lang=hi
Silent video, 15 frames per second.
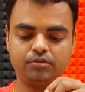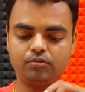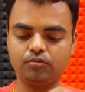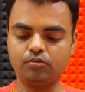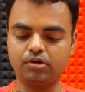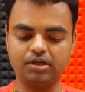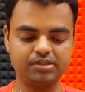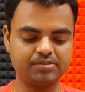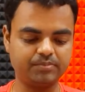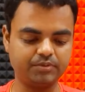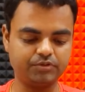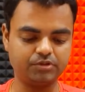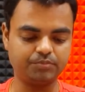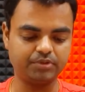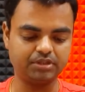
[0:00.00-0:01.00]
होगा इसमें
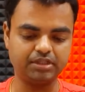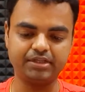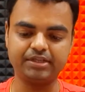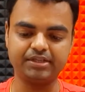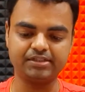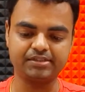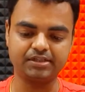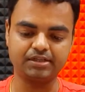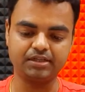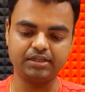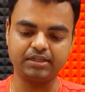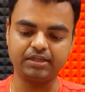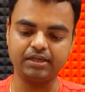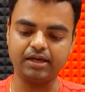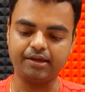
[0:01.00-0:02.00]
मुझे पता नहीं एग्जैक्टली
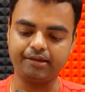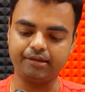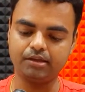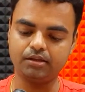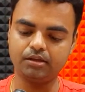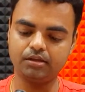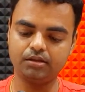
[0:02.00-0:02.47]
exactly क्या है